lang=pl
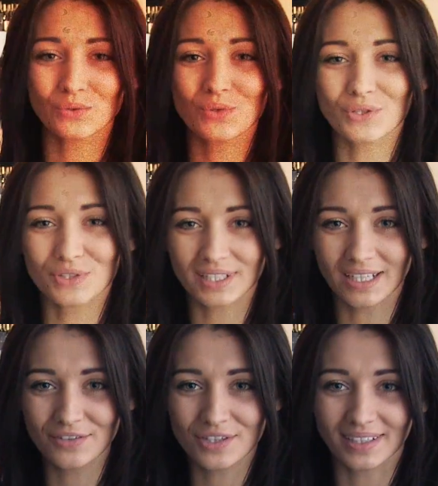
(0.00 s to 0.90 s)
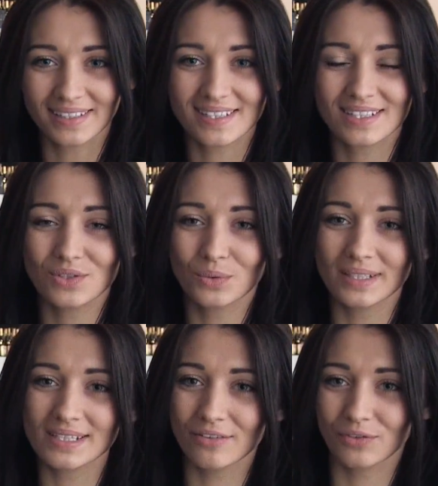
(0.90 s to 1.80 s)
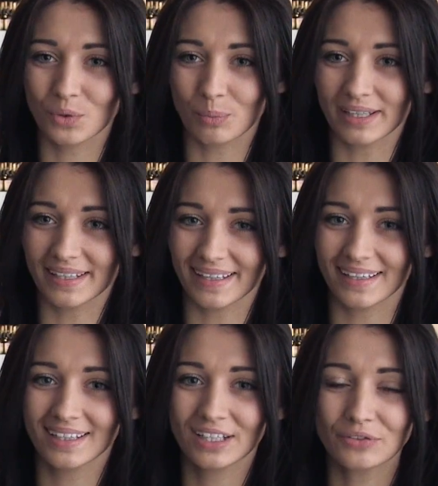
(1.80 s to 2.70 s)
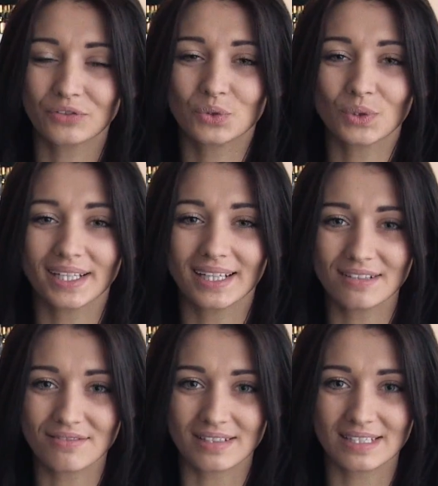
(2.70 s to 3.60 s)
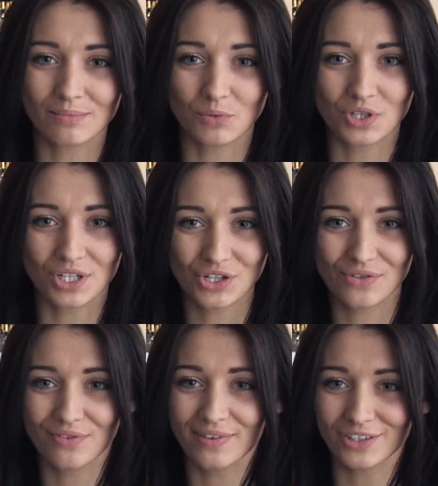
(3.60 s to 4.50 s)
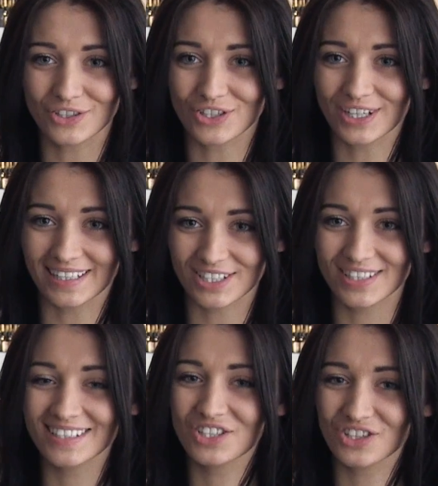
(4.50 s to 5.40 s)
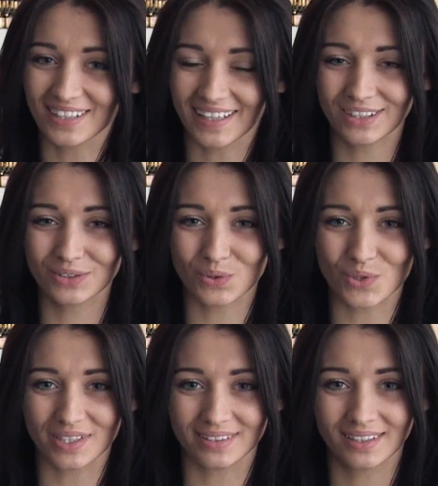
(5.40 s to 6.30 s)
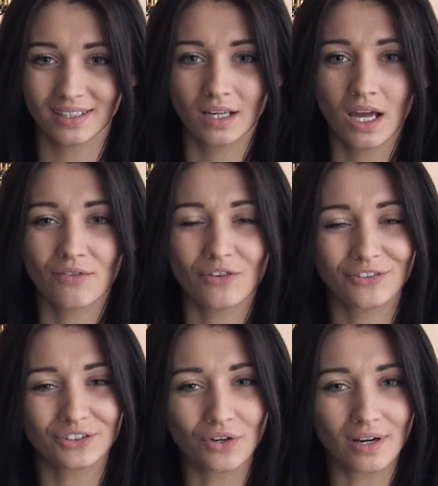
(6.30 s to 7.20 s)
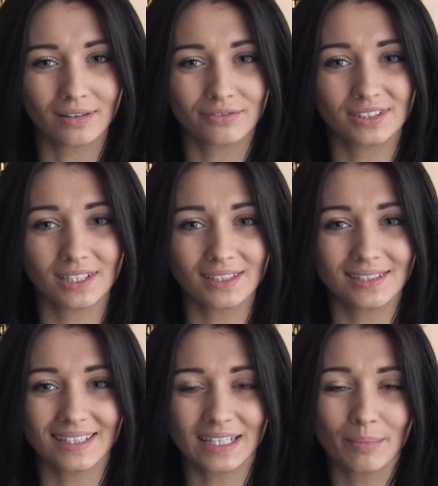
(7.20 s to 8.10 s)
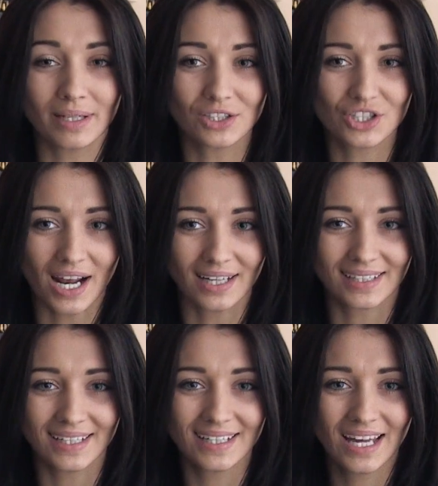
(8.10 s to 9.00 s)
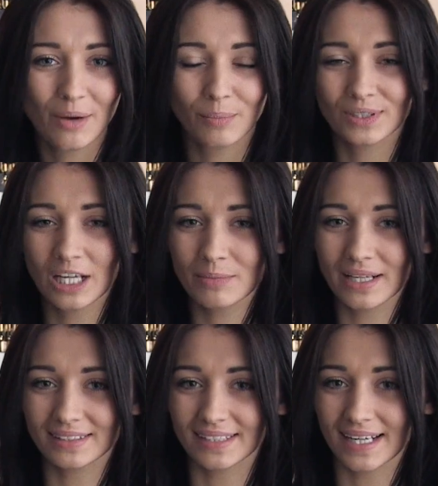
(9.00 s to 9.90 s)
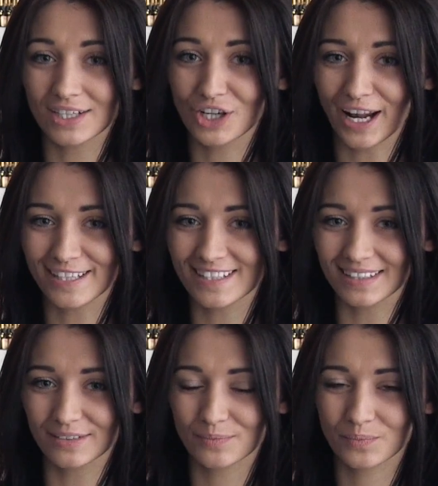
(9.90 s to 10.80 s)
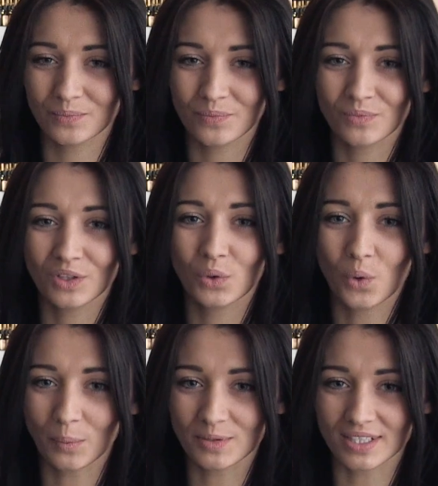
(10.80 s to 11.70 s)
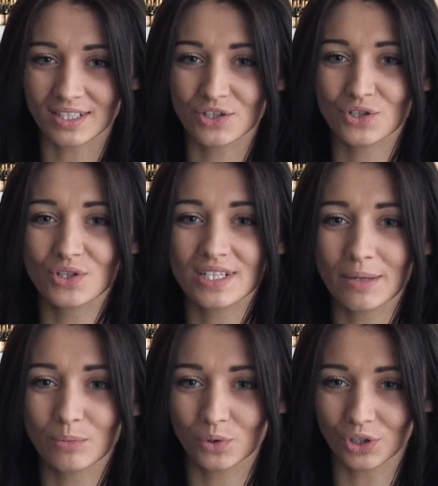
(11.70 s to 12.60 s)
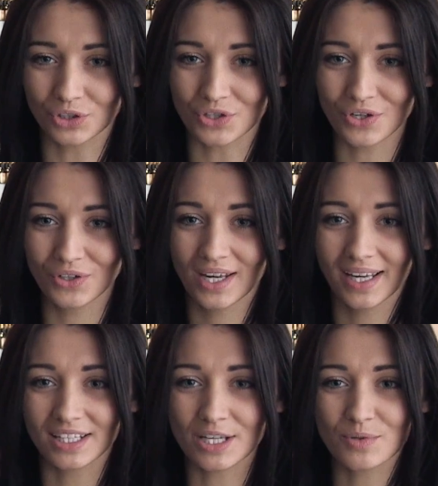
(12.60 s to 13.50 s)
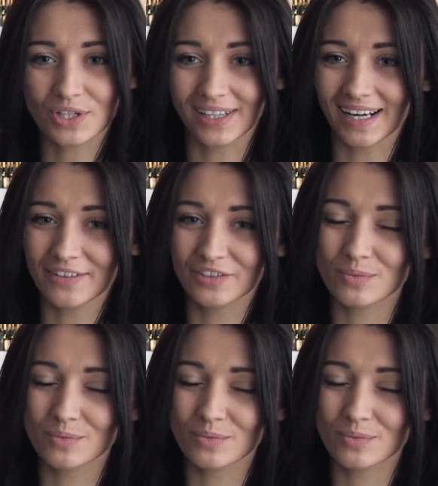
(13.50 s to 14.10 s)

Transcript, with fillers: Dużo ciekawsza jest sytuacja w grupie G, w której awans może jeszcze wywalczyć każda z czterech drużyn. We wtorek wicelider tabeli Szalkę podejmie lidera Chelsea. Chłopcy José Mourinho nie przegrali w